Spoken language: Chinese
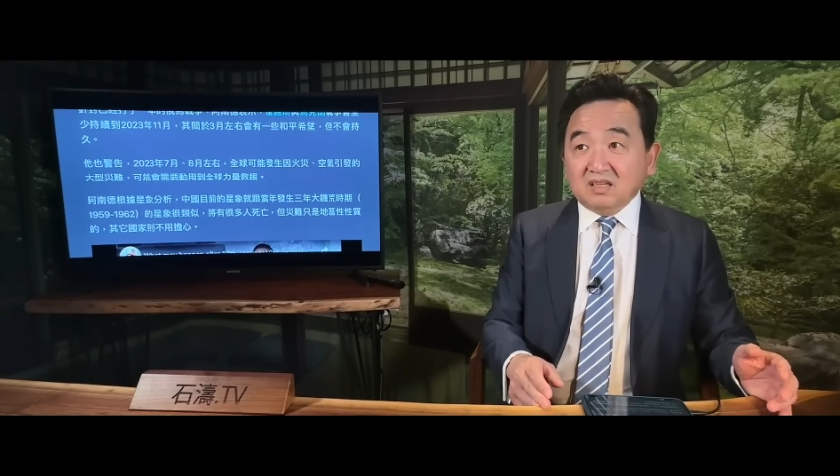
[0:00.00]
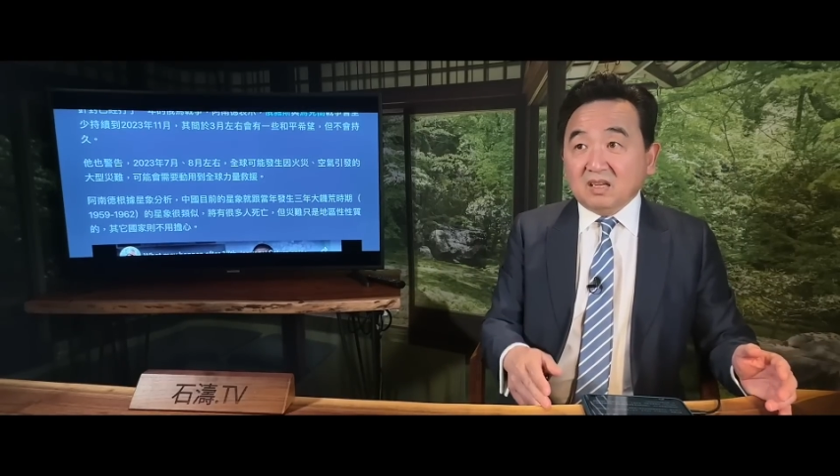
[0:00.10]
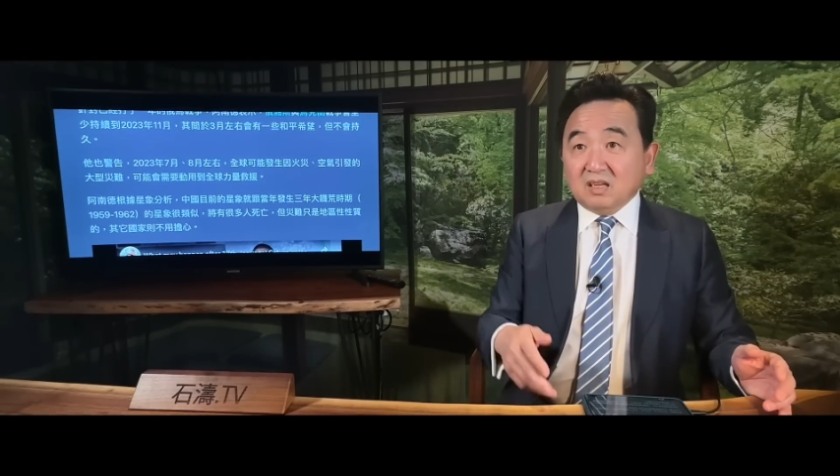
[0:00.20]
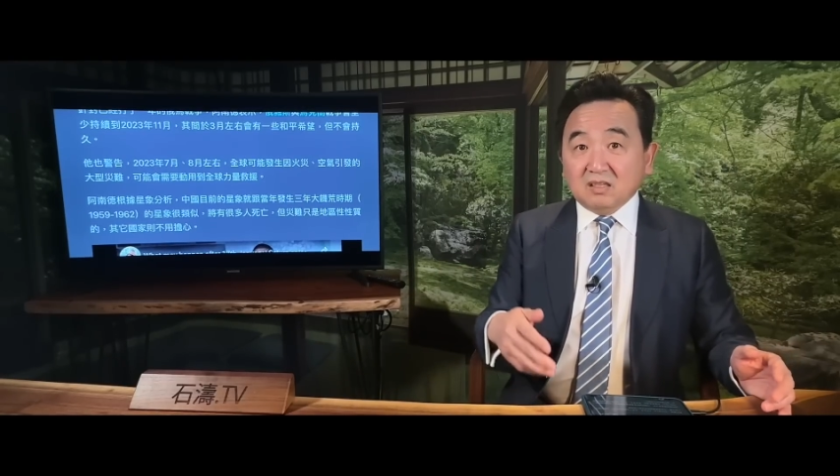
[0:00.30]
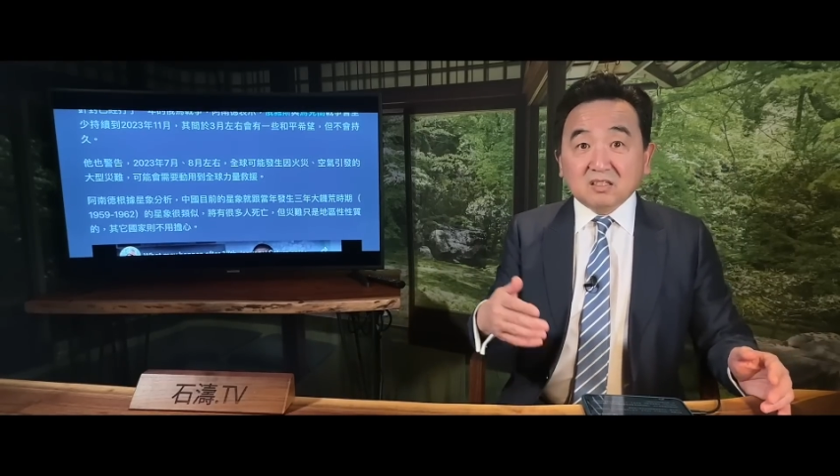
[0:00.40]

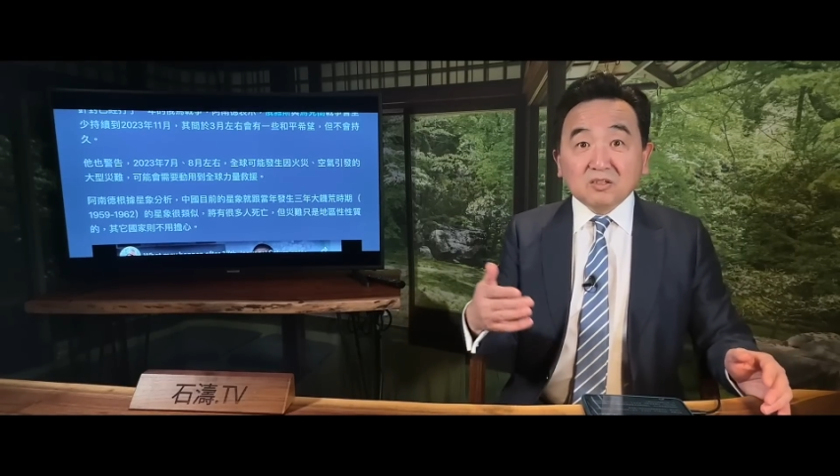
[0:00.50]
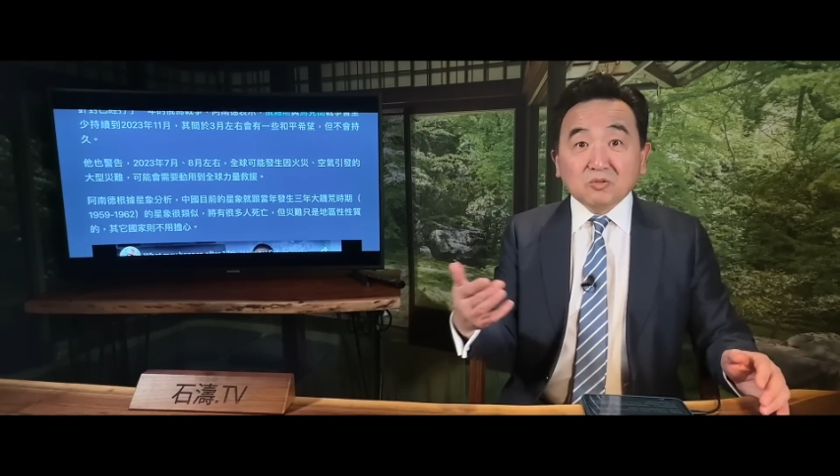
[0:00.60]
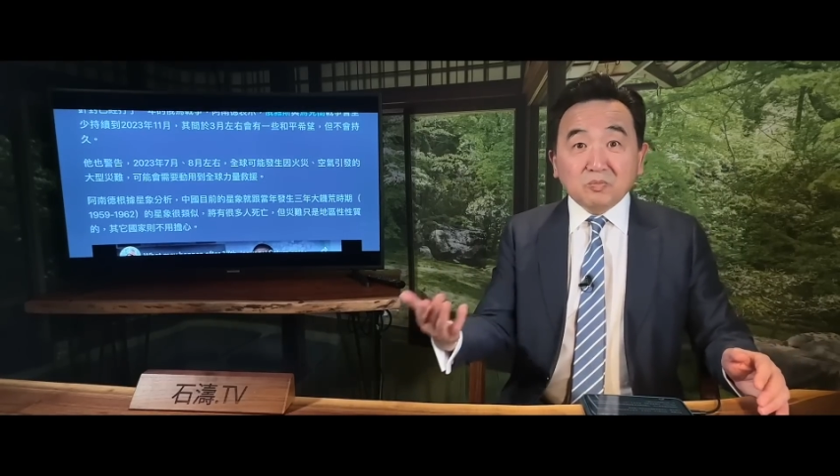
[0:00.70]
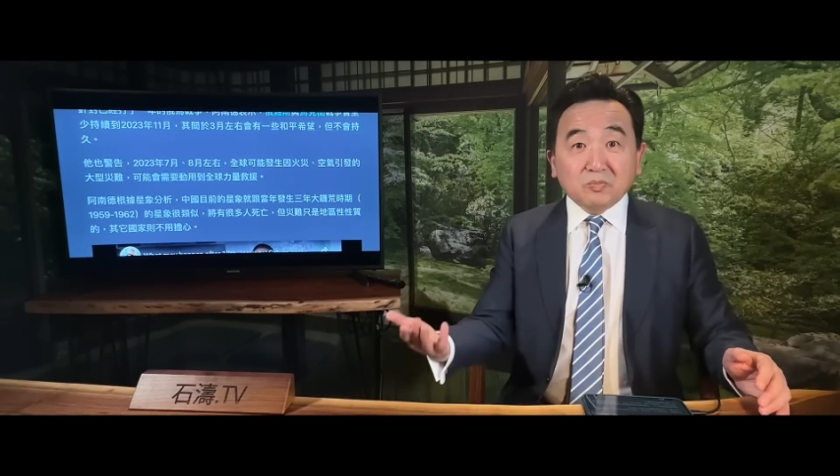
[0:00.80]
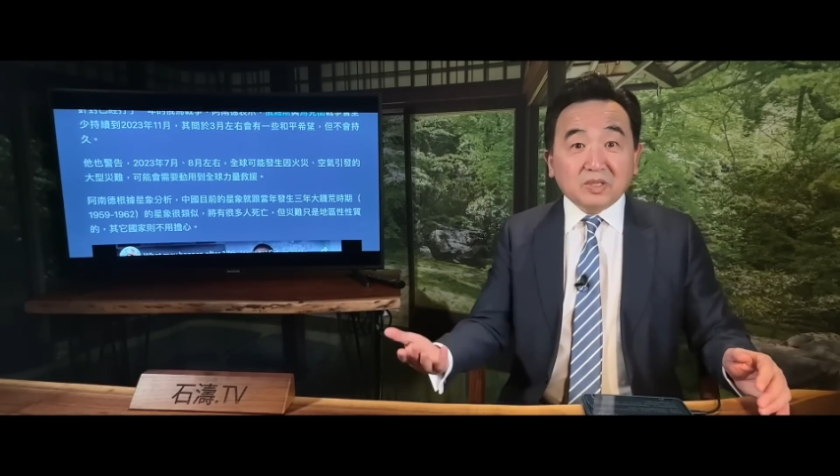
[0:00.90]
呃，争
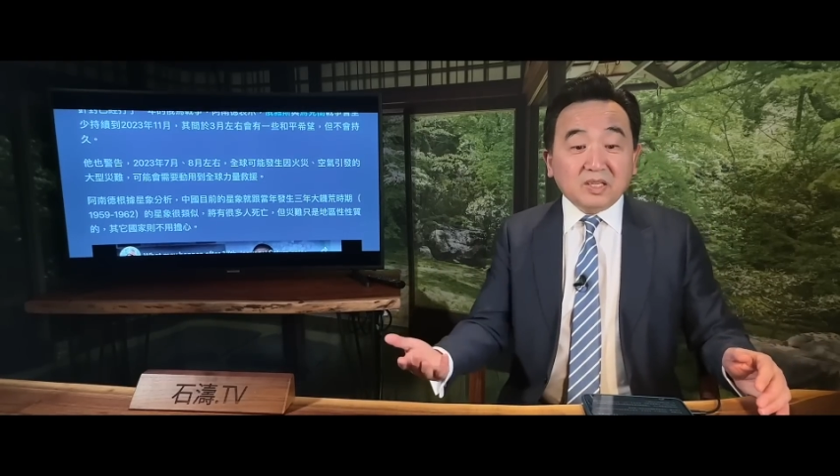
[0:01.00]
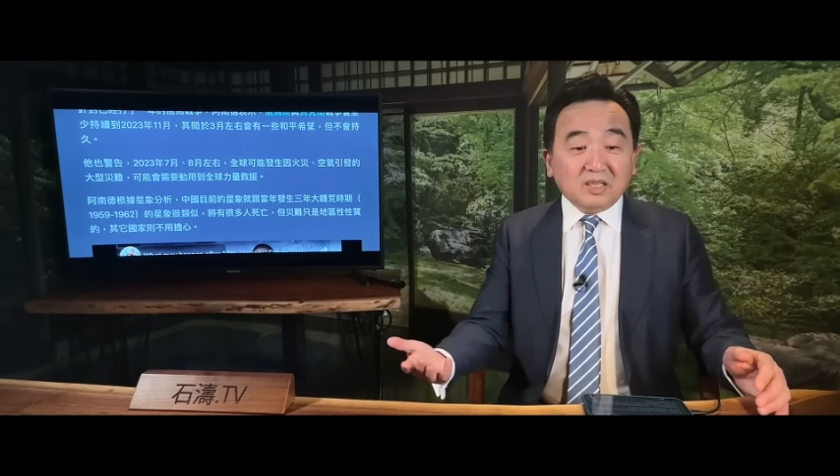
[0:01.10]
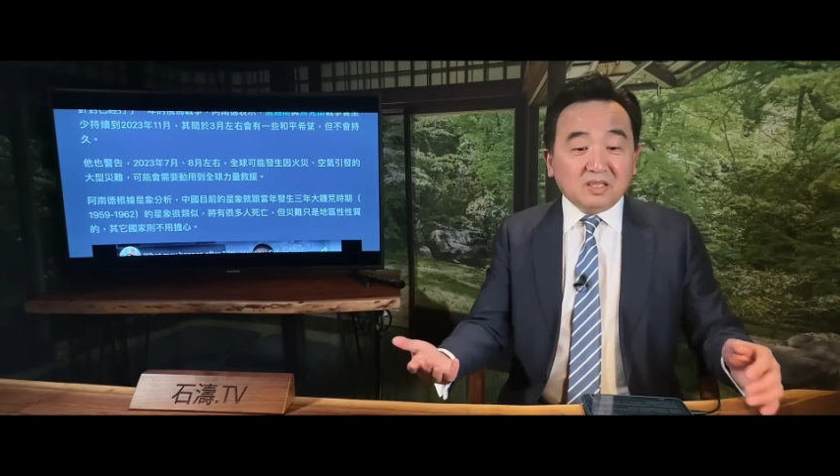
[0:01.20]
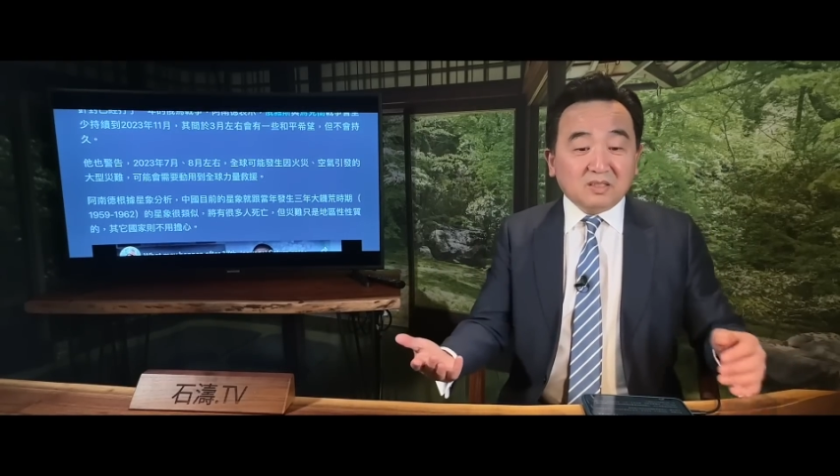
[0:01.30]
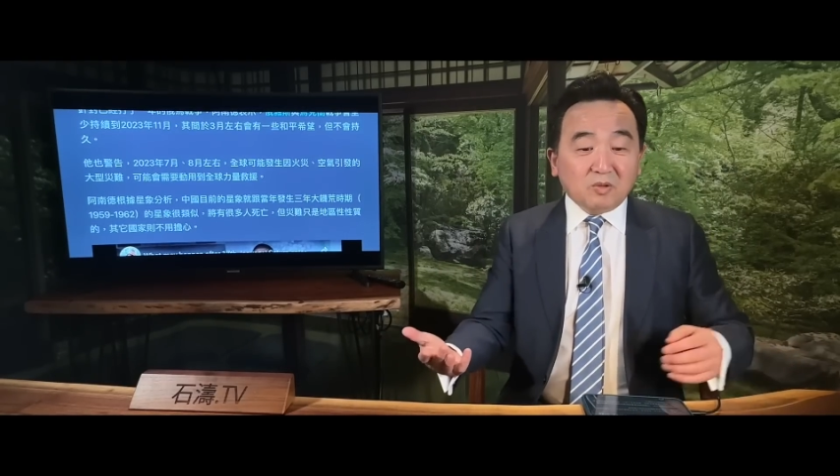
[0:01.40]
论不一，
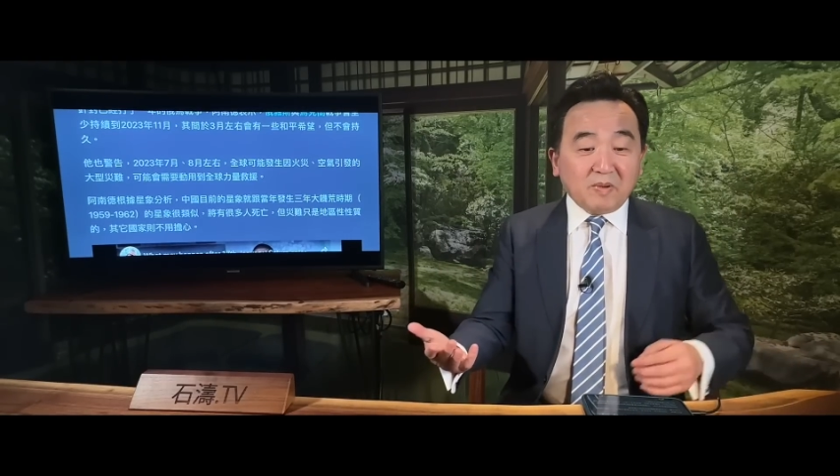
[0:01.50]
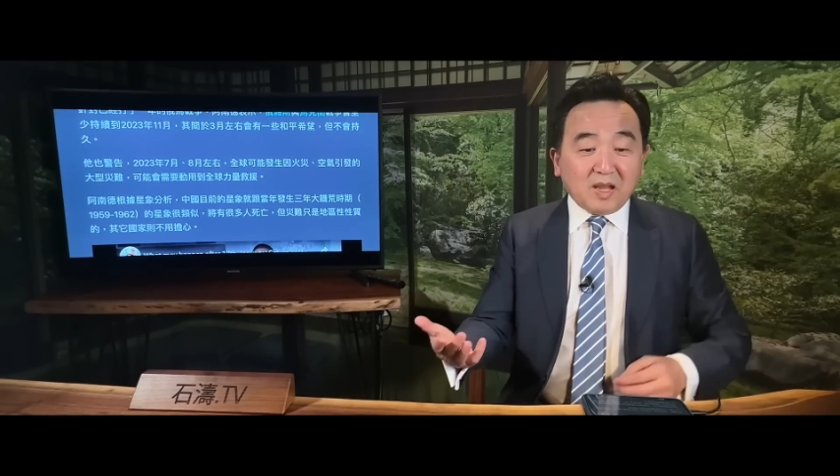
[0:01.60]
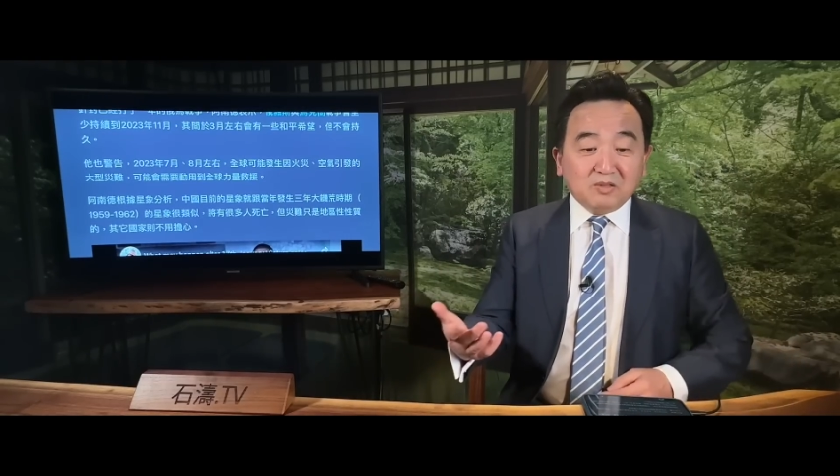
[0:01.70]
对吧？